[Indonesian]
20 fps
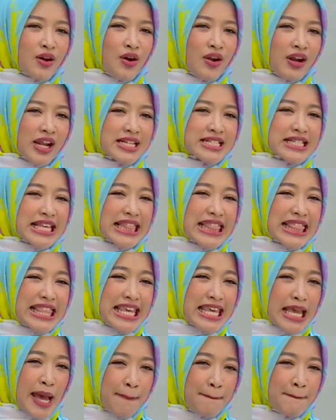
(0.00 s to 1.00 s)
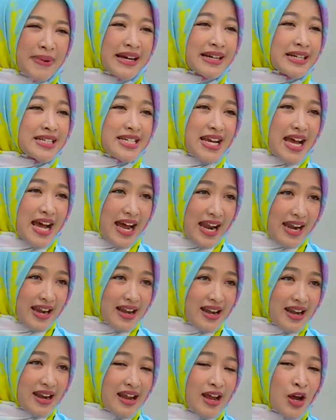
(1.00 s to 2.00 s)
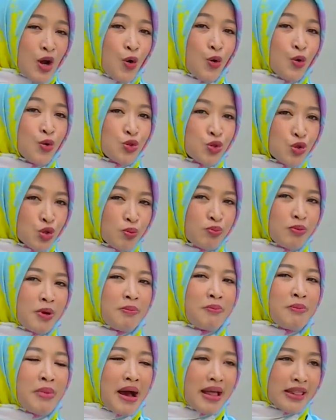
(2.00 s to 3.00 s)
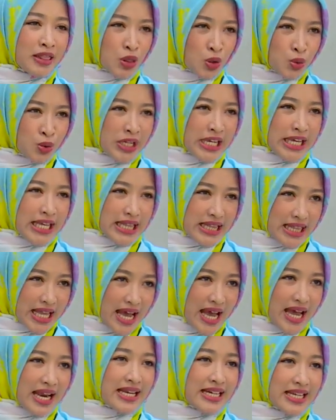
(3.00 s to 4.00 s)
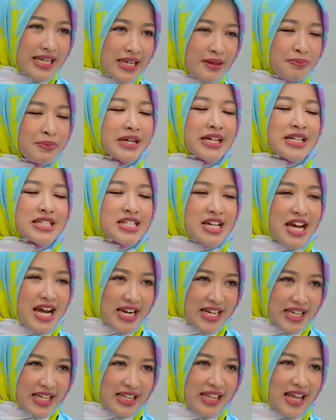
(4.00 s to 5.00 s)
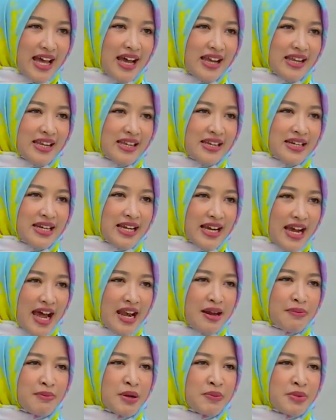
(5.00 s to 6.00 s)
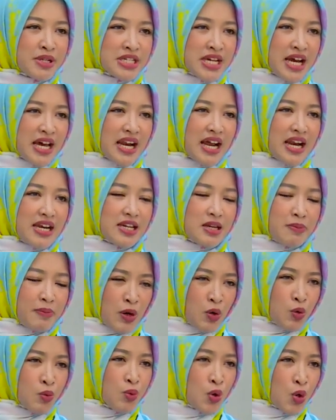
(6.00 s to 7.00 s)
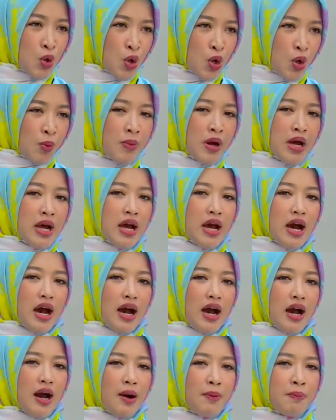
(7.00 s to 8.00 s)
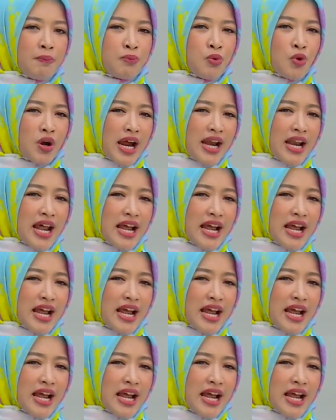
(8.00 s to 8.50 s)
oleh setiap pekerjaan untuk membantu kita di pekerjaan kita dengan berbicara di depan umum bukan